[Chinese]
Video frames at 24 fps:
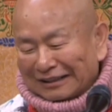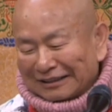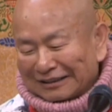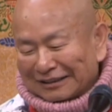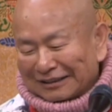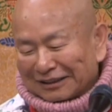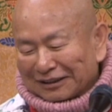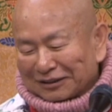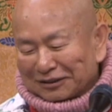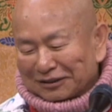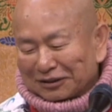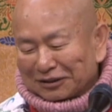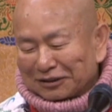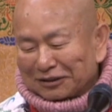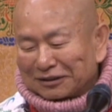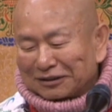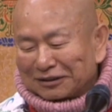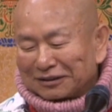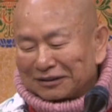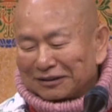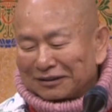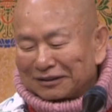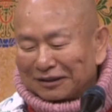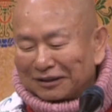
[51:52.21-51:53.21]
这
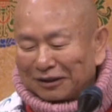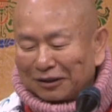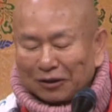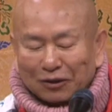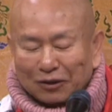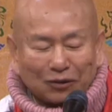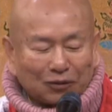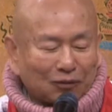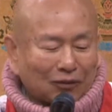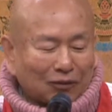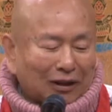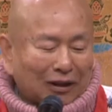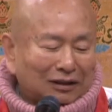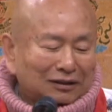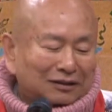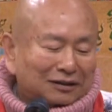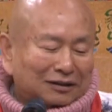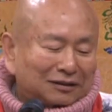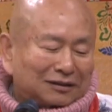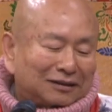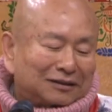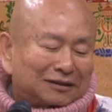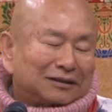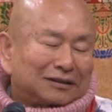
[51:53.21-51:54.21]
是华人
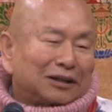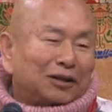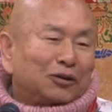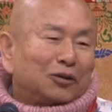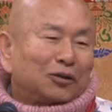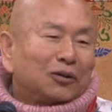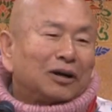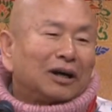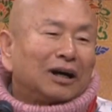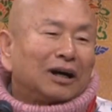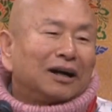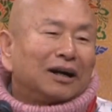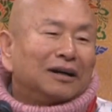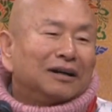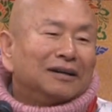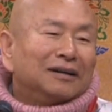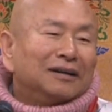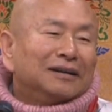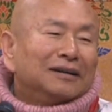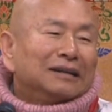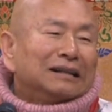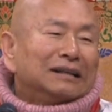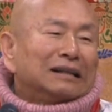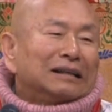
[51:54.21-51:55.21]
的笑话。
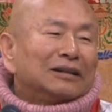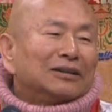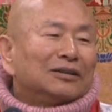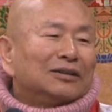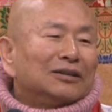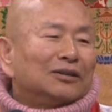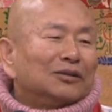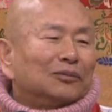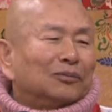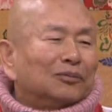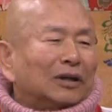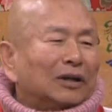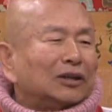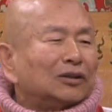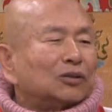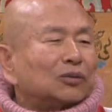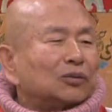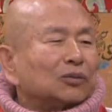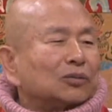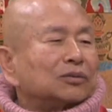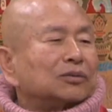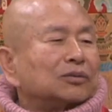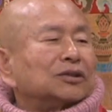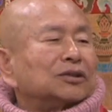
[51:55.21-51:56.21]
梅
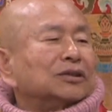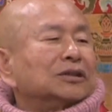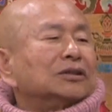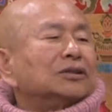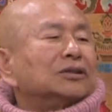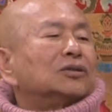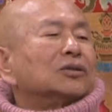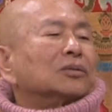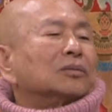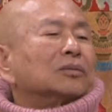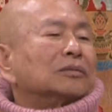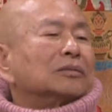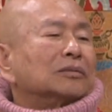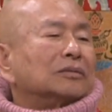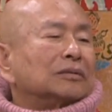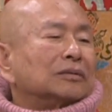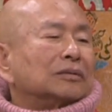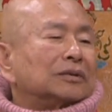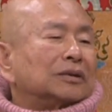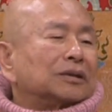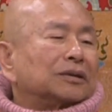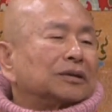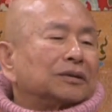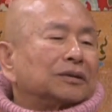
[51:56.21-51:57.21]
毒是一种
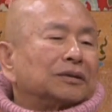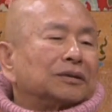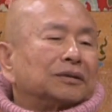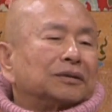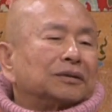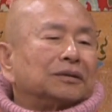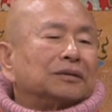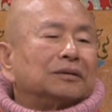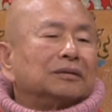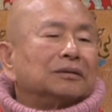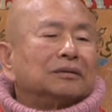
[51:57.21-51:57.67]
这个